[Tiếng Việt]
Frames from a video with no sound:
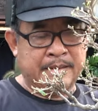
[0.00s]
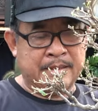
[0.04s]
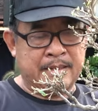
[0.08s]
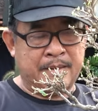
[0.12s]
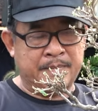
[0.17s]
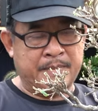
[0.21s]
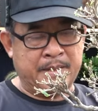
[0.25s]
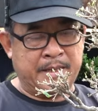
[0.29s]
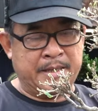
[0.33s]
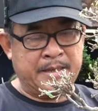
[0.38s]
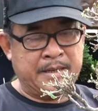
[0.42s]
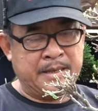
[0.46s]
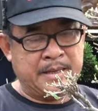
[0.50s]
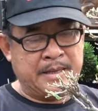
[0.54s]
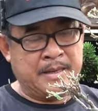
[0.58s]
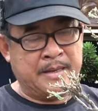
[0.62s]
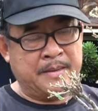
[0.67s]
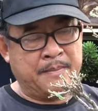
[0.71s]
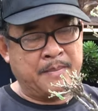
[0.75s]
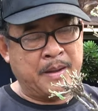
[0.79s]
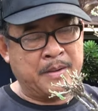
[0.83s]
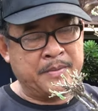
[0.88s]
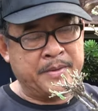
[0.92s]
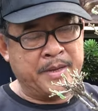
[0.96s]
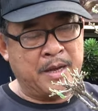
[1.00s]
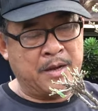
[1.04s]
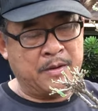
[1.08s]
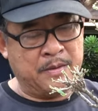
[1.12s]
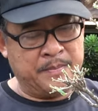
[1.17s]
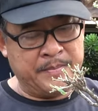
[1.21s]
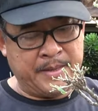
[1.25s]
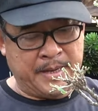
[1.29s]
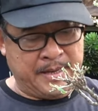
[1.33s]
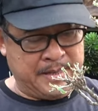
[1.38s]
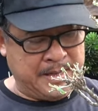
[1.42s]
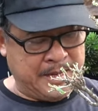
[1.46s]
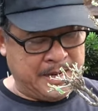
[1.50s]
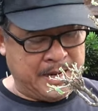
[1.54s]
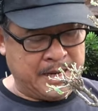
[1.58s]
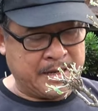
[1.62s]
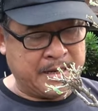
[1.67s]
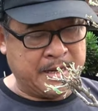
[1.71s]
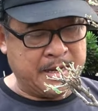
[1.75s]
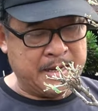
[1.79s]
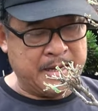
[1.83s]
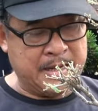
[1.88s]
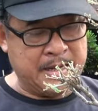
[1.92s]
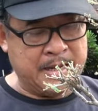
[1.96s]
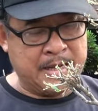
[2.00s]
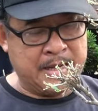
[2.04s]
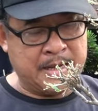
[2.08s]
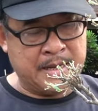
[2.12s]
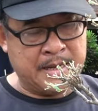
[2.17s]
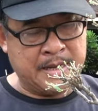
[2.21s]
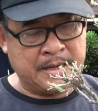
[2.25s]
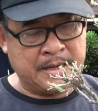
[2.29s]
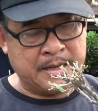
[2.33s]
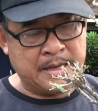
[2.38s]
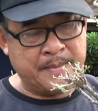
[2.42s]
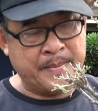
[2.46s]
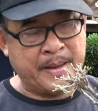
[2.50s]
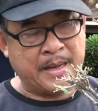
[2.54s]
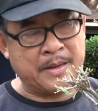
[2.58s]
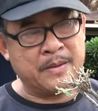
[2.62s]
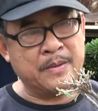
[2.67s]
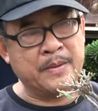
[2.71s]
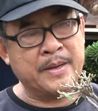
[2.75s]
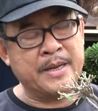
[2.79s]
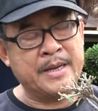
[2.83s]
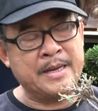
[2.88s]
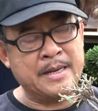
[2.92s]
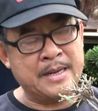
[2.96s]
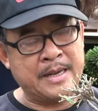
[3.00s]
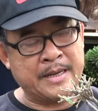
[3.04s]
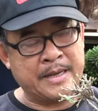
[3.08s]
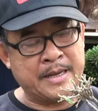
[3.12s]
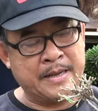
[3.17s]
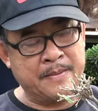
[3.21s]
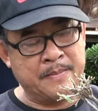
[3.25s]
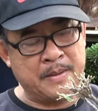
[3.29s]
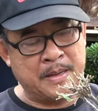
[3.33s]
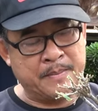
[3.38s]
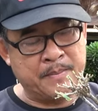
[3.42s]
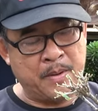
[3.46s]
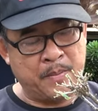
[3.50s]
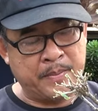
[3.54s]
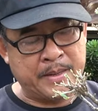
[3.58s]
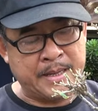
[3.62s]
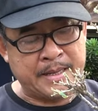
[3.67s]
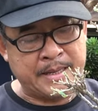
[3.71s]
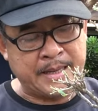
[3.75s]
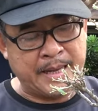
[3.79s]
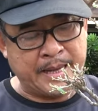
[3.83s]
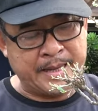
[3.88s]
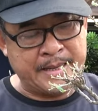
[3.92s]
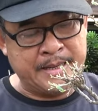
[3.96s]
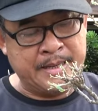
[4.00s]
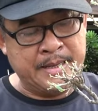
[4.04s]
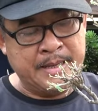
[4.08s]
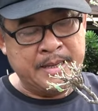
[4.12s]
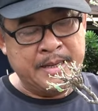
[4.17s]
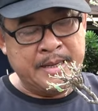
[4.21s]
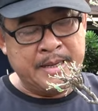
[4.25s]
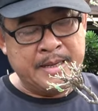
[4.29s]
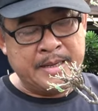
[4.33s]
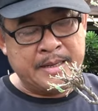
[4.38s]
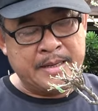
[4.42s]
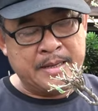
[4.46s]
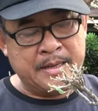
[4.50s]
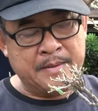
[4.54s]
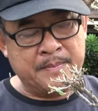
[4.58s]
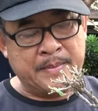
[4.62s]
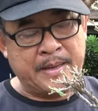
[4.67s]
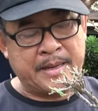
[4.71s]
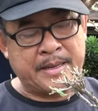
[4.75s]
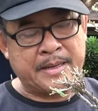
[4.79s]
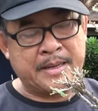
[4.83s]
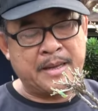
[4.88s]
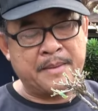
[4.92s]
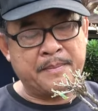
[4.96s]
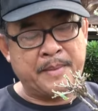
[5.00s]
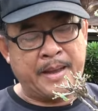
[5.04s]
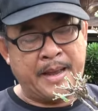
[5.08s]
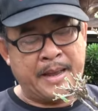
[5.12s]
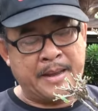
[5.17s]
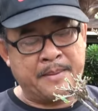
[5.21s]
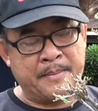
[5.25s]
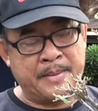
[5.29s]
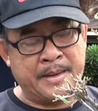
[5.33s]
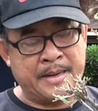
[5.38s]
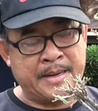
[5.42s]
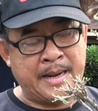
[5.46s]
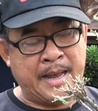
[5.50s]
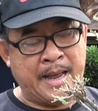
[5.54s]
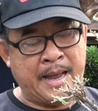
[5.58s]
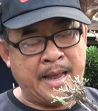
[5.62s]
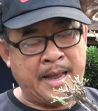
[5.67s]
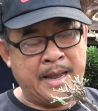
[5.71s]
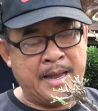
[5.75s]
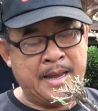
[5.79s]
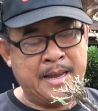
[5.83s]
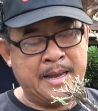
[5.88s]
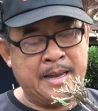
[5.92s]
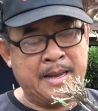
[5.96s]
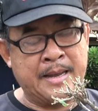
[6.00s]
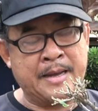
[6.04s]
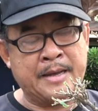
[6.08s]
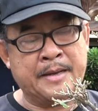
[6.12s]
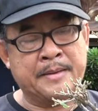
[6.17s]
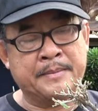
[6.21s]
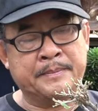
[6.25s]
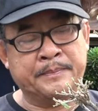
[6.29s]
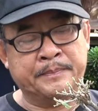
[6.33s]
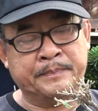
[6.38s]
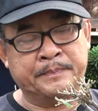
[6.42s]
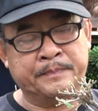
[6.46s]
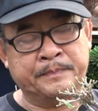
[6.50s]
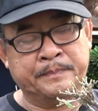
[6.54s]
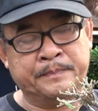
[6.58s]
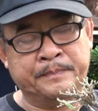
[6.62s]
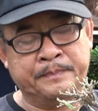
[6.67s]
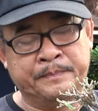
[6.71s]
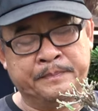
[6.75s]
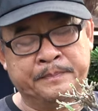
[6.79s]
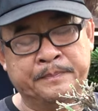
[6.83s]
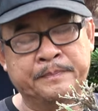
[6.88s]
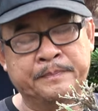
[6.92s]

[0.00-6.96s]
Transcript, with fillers: xong này bao giờ cũng vậy là cái à, các bạn lưu ý là khi mà một cái cây khi mà các bạn mà đã um,